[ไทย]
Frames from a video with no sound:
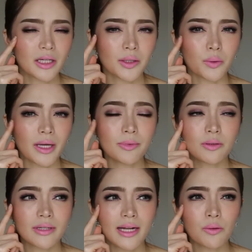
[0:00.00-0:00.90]
โหนกแก้ม
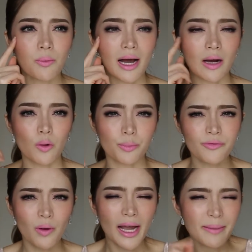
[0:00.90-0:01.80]
ทางด้านขวาของ
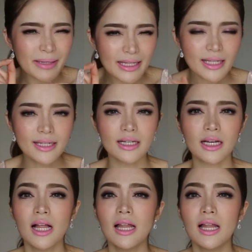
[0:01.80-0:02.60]
พี่ฟอให้ปีนิดนึง